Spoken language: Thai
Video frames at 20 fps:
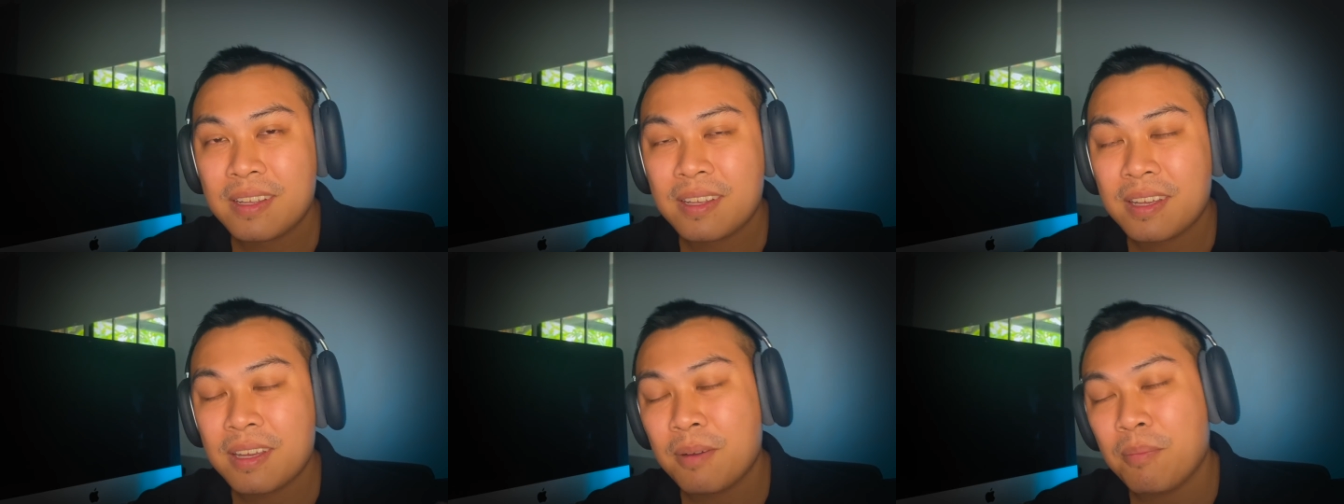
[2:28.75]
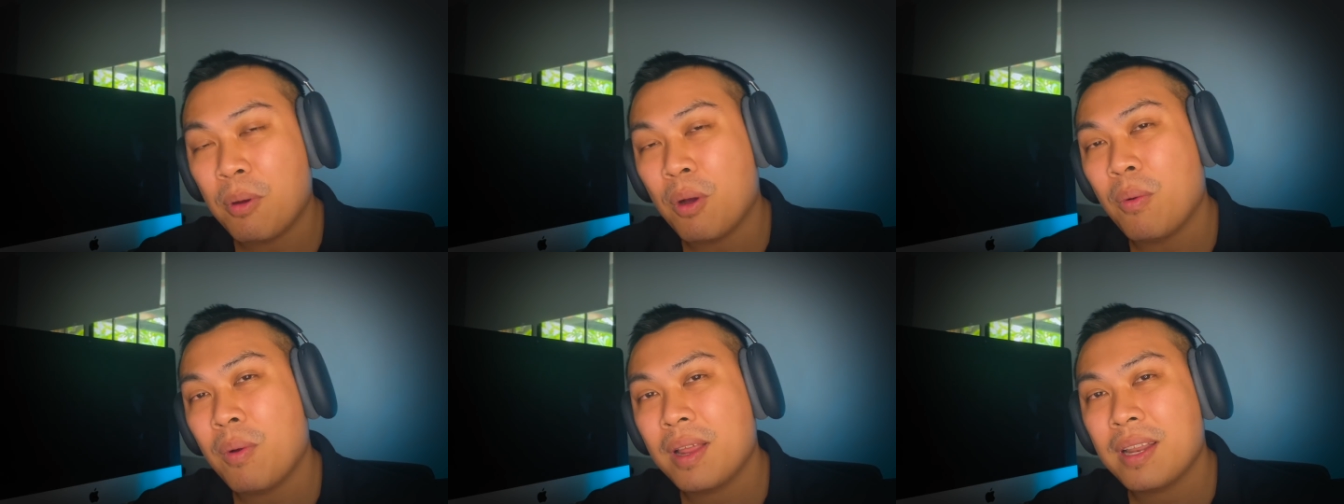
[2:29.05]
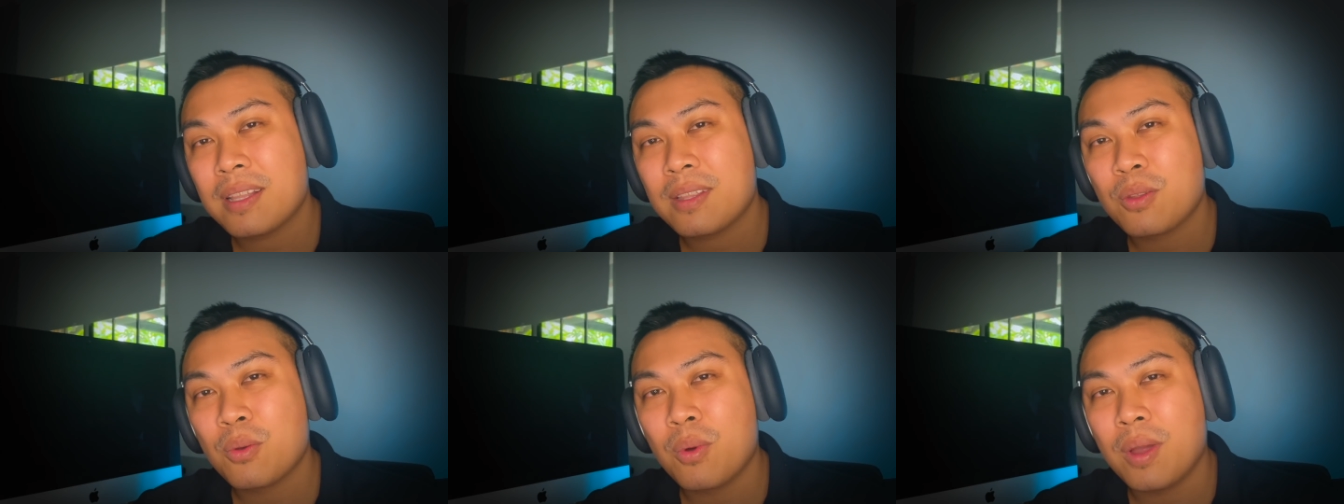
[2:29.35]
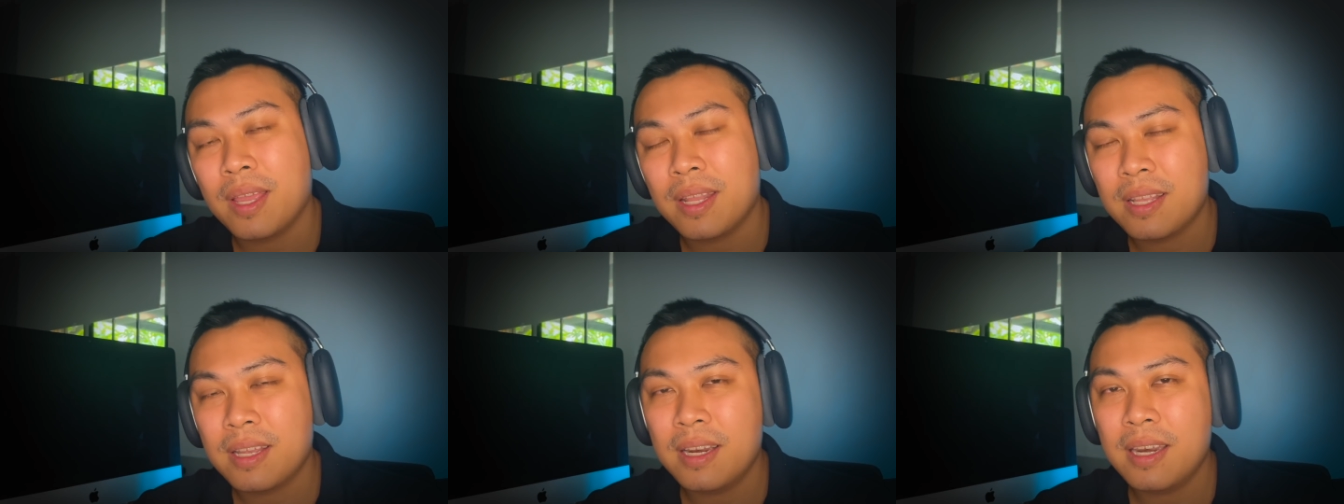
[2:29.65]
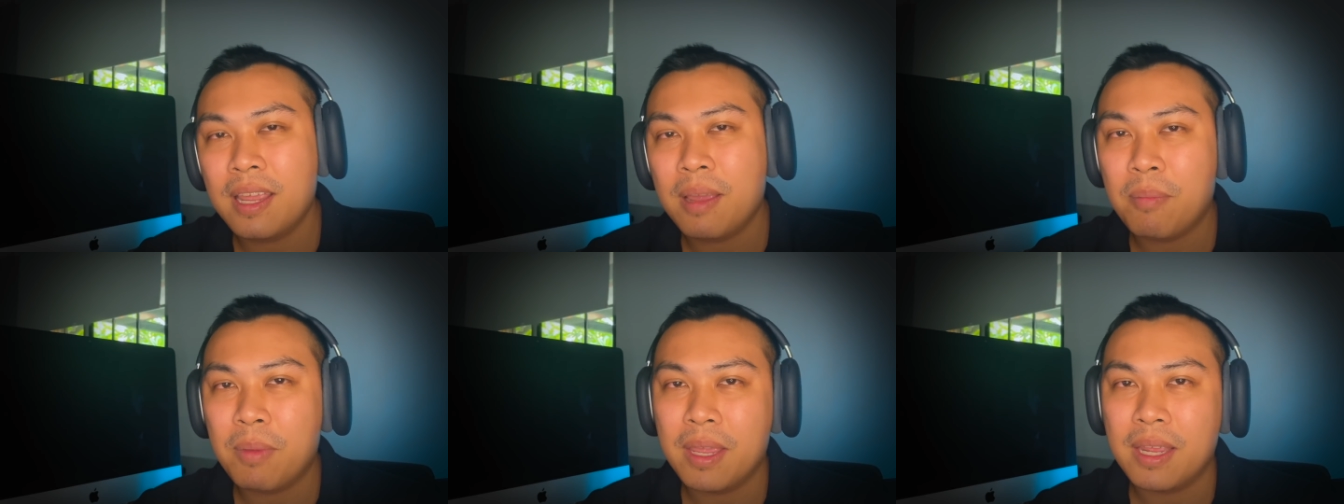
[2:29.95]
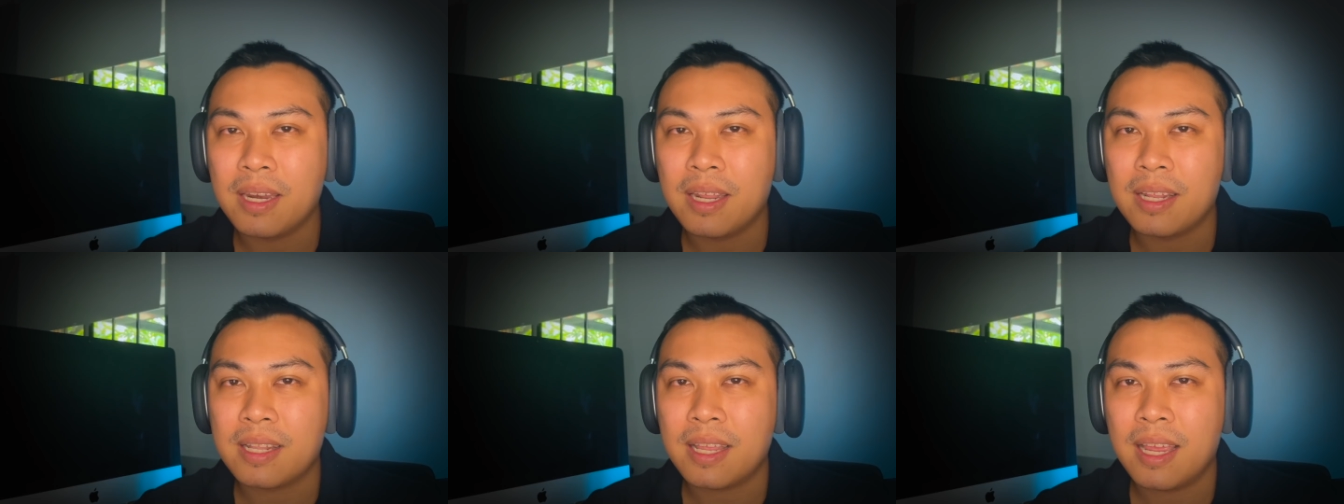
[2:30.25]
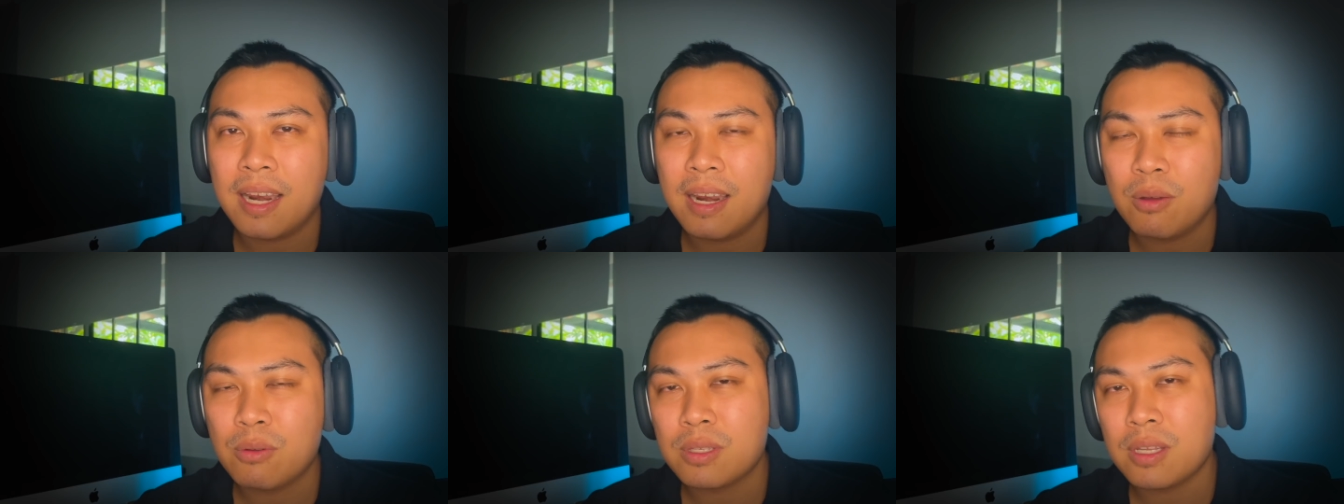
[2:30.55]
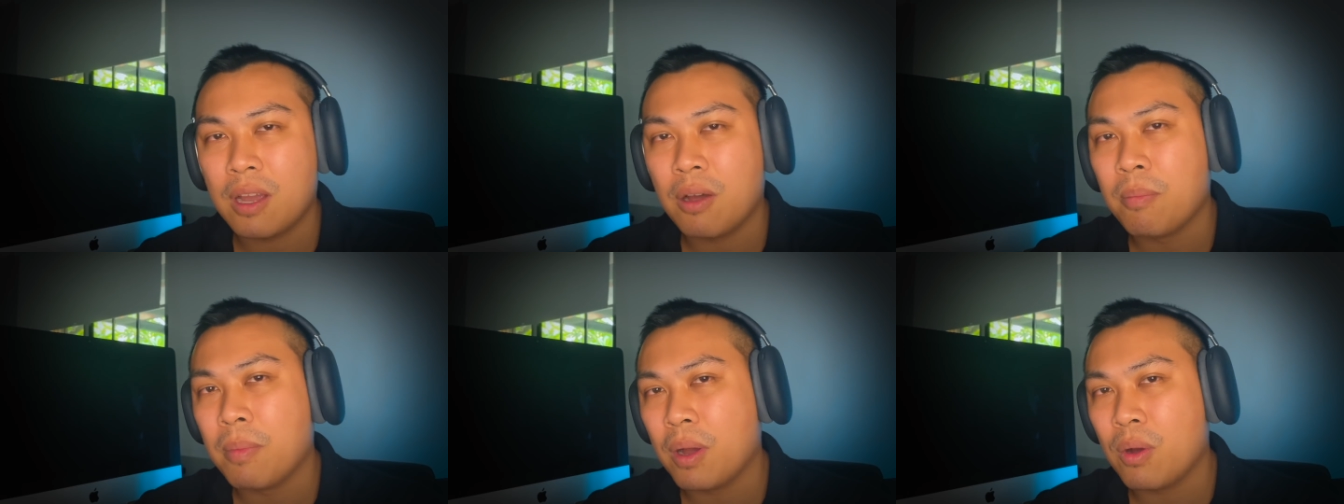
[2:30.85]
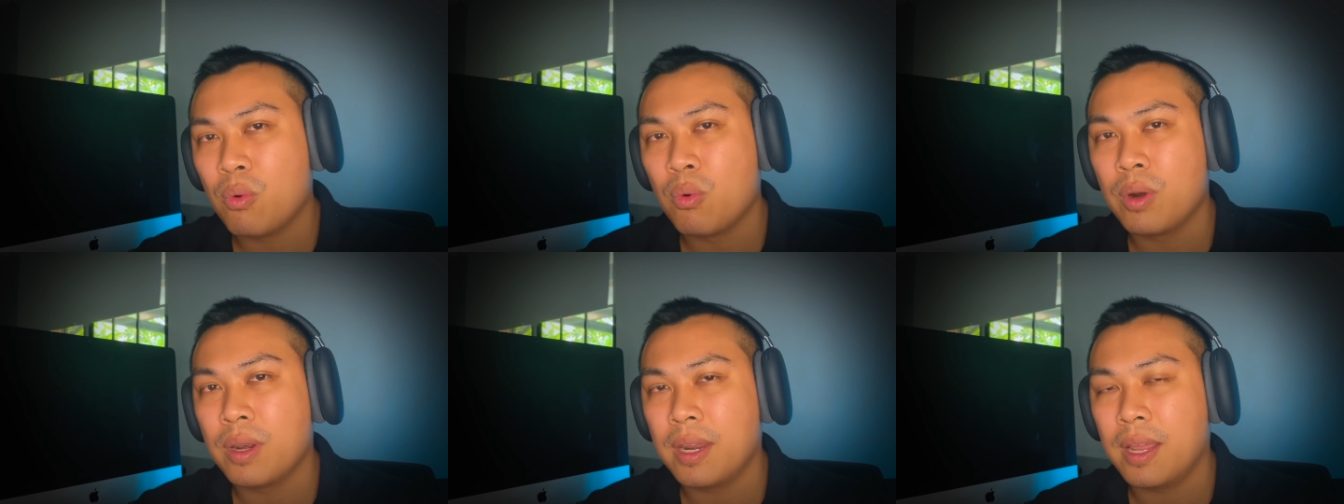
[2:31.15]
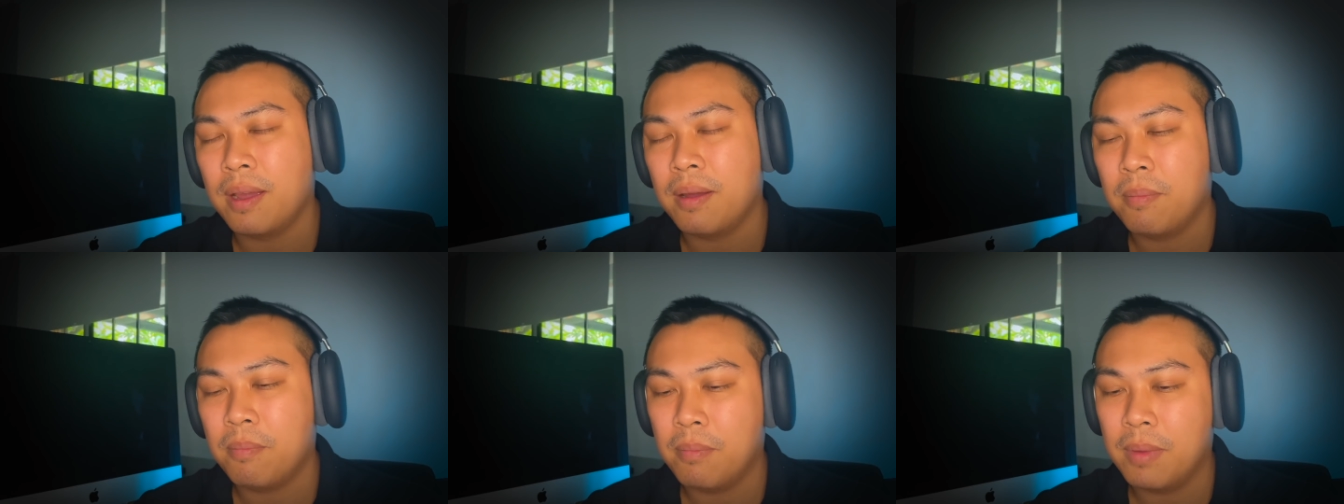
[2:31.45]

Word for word: คือเพราะว่าตัวเอเธอเรียมเองเนี่ย ถ้าเราจะเอามาขุดเนี่ย